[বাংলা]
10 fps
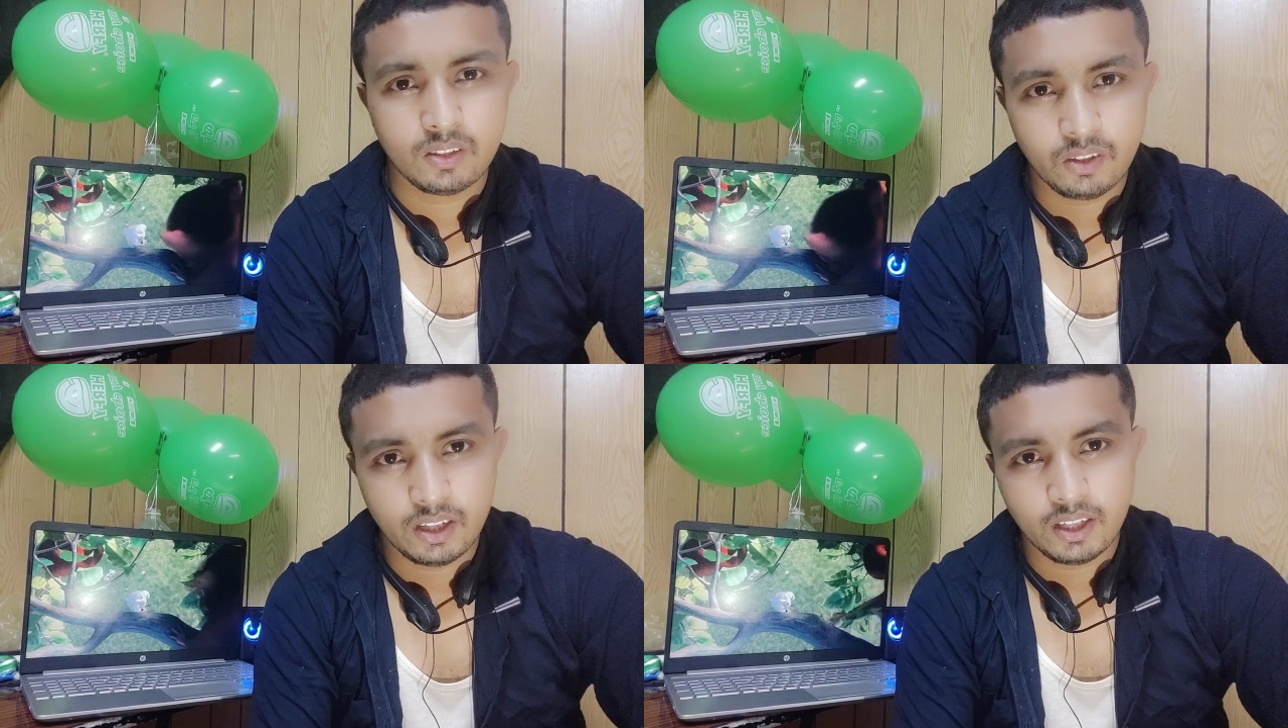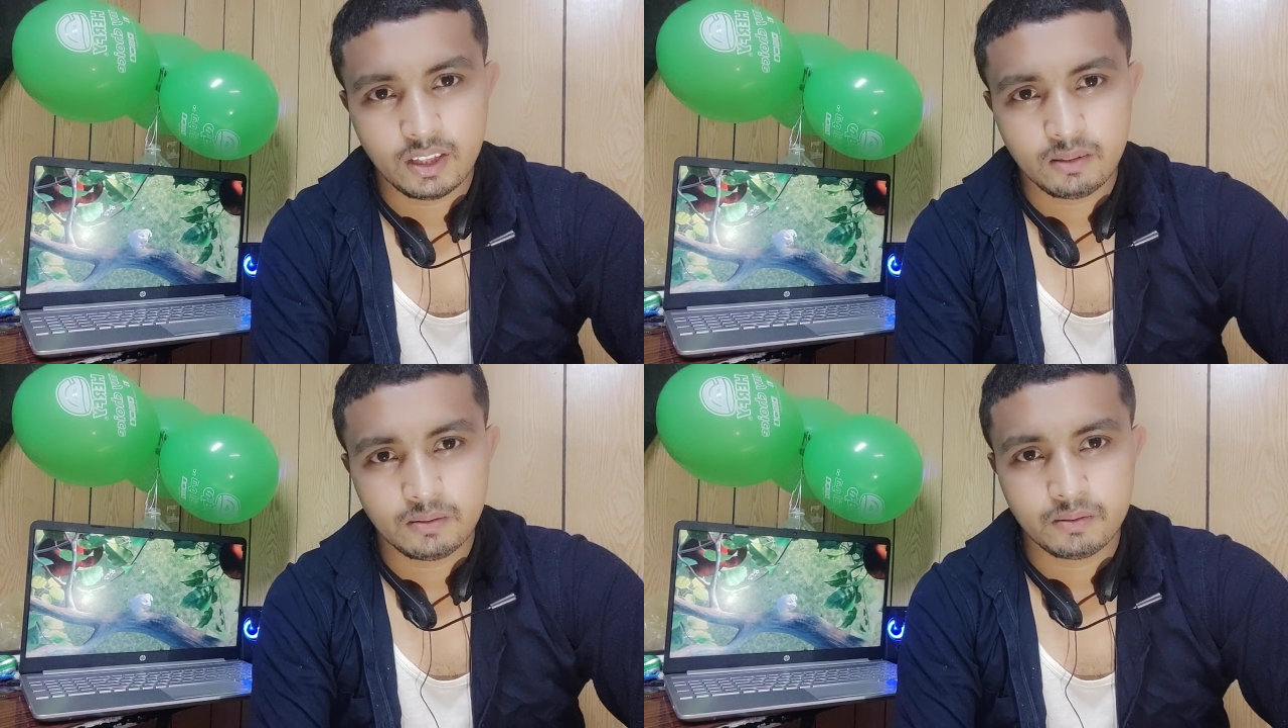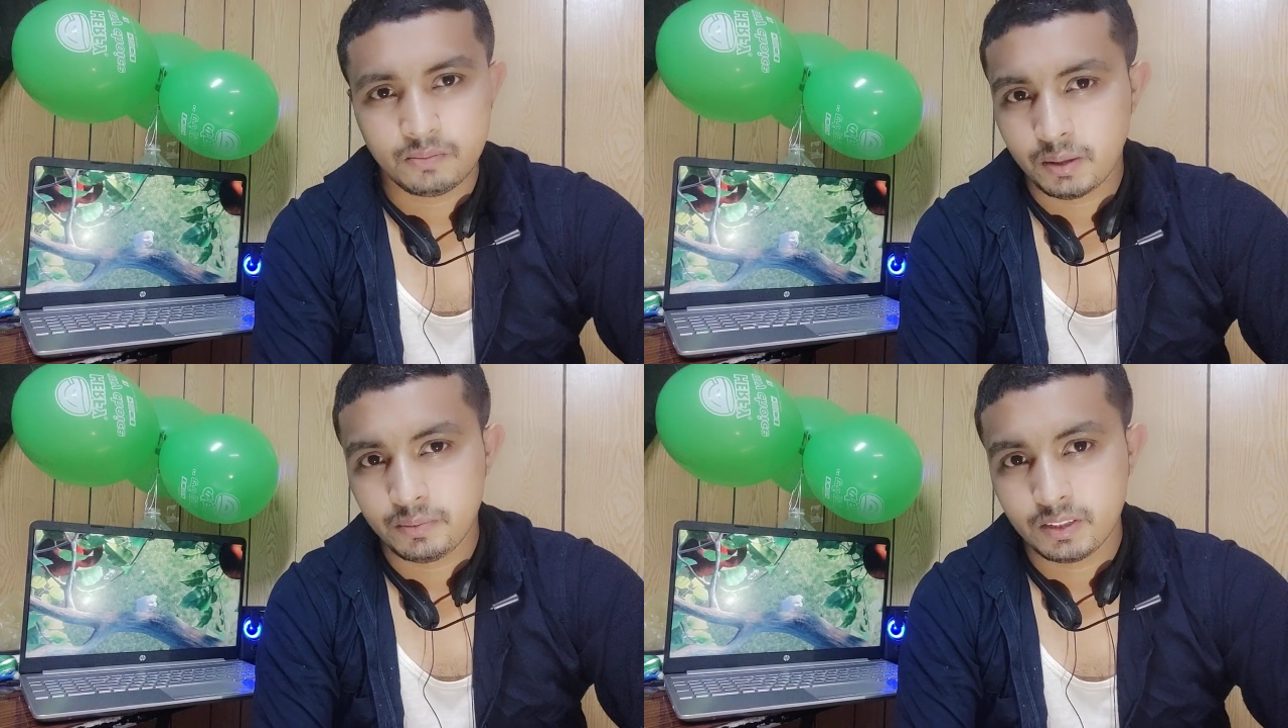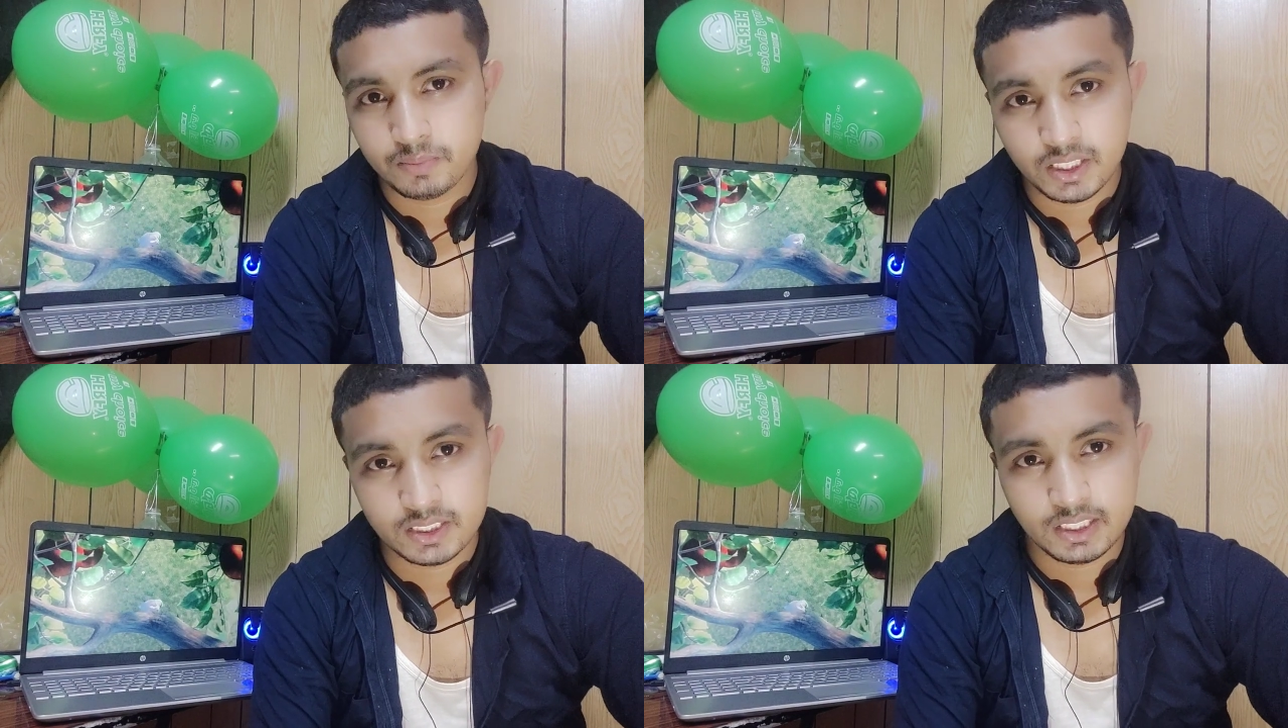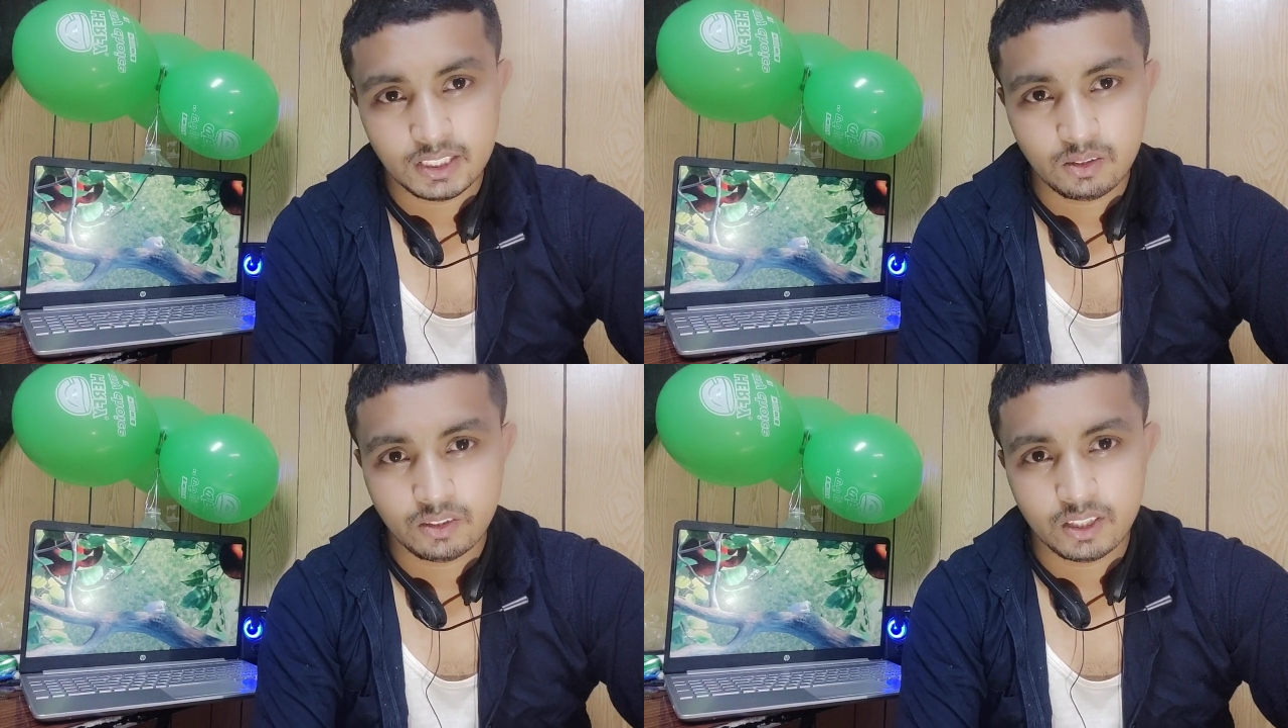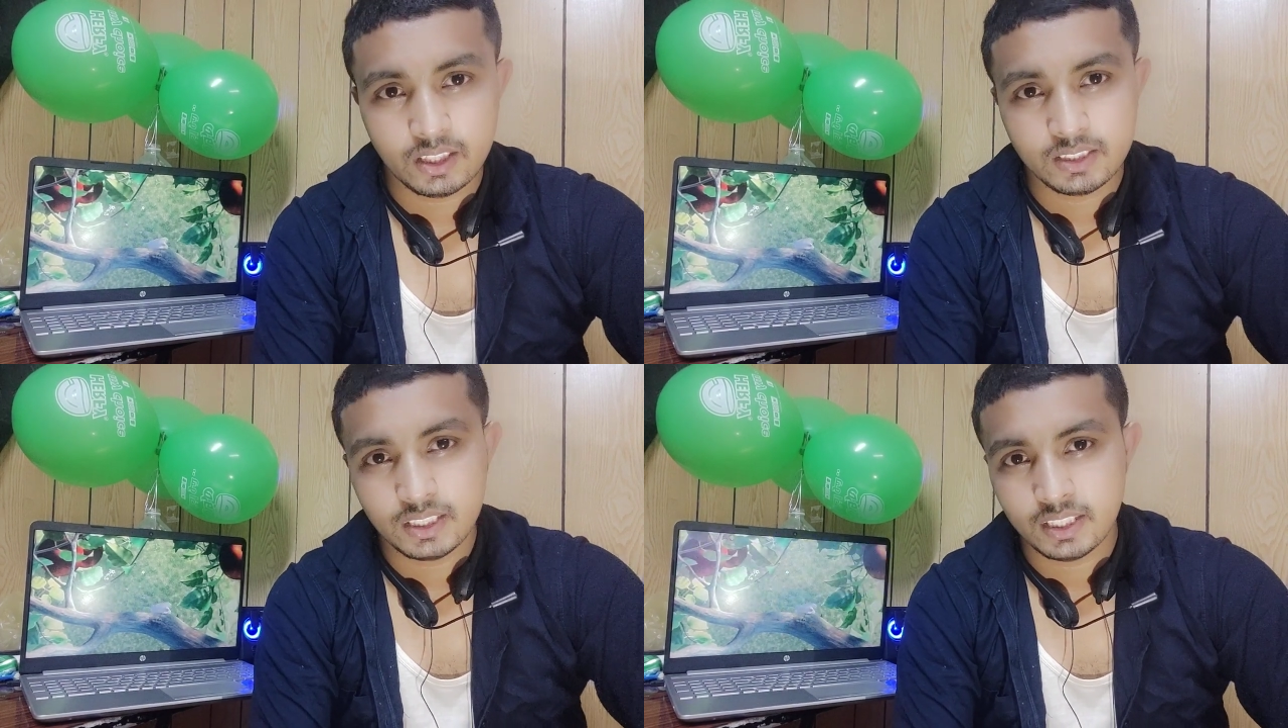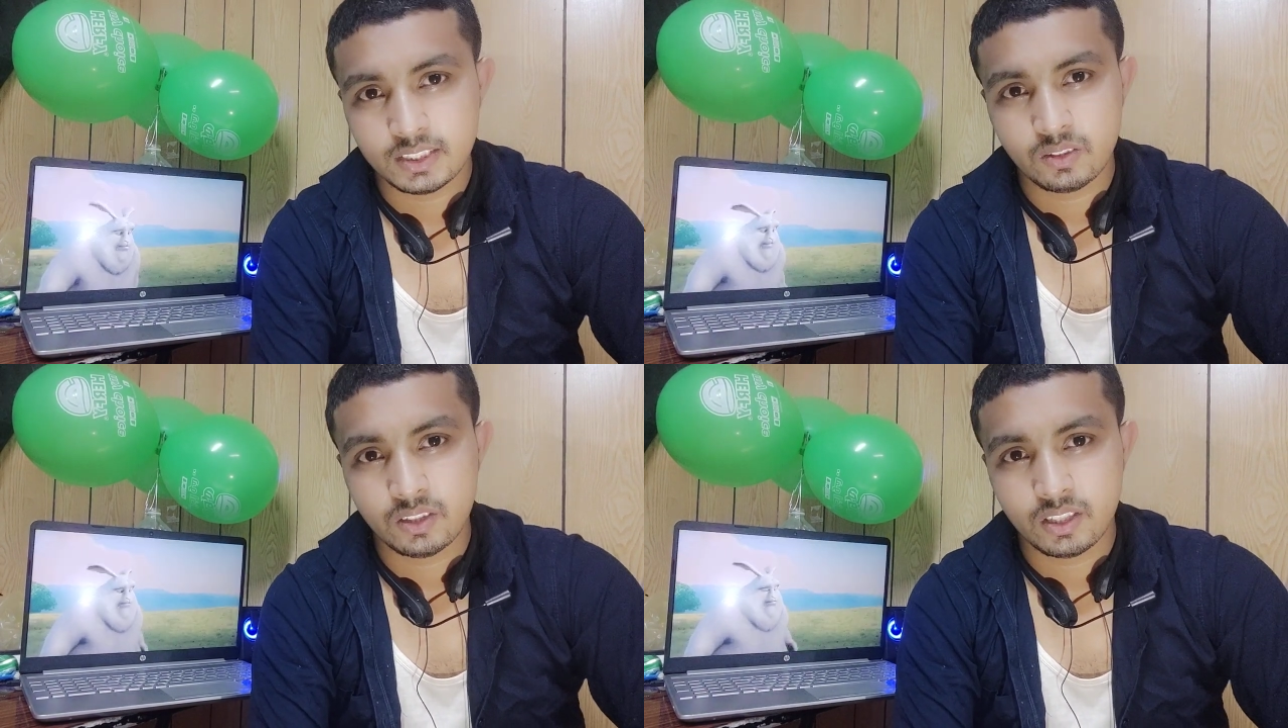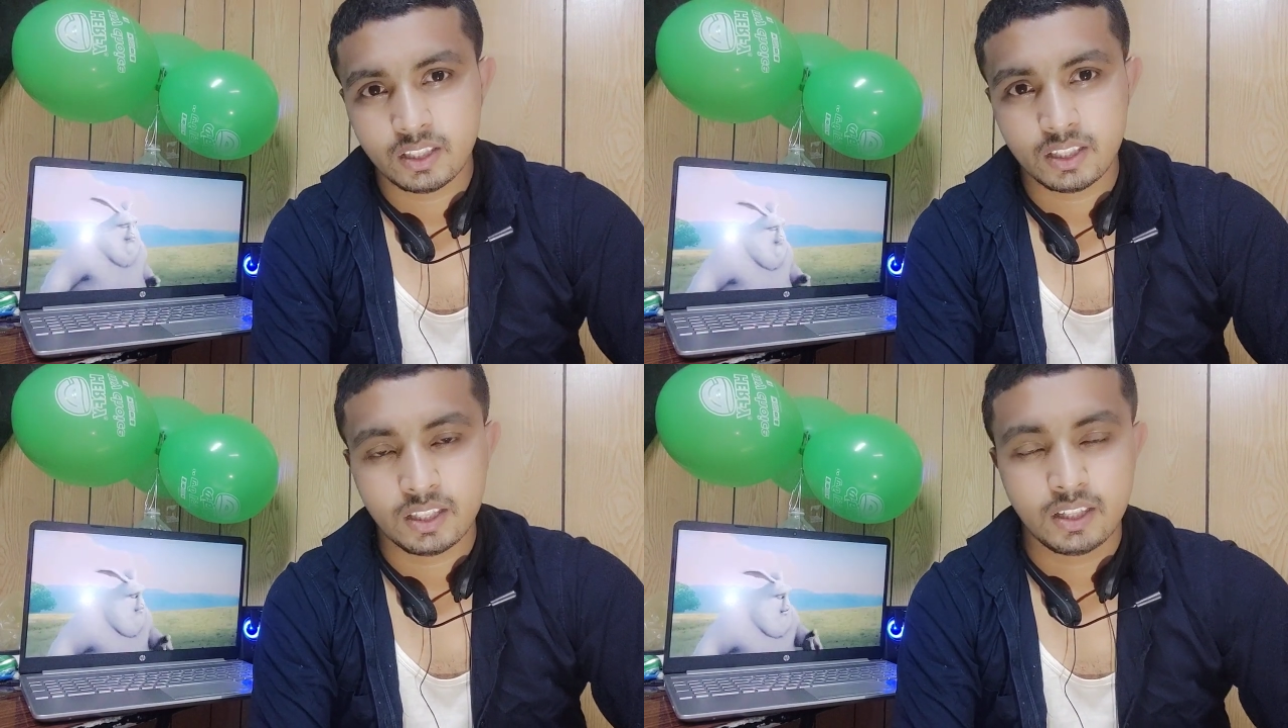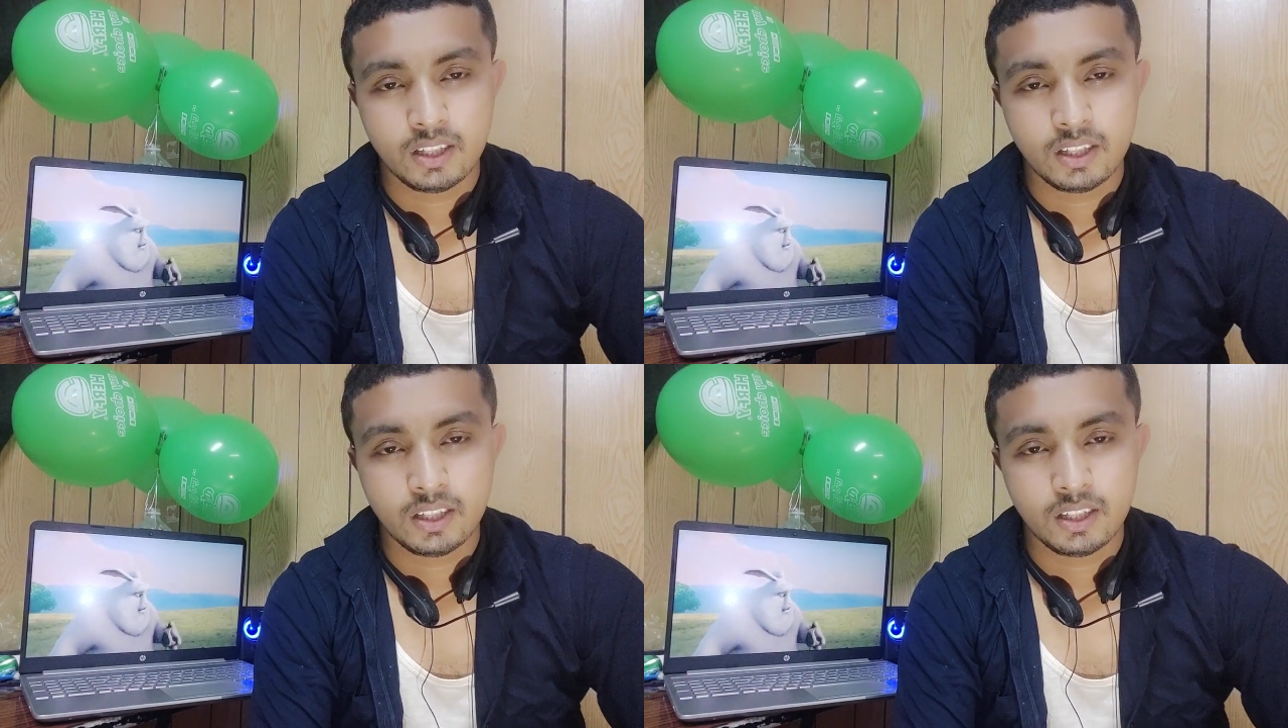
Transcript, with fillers: করেন না কেন আপনি মানে যে লোকটা যে কাজই করেন না কেন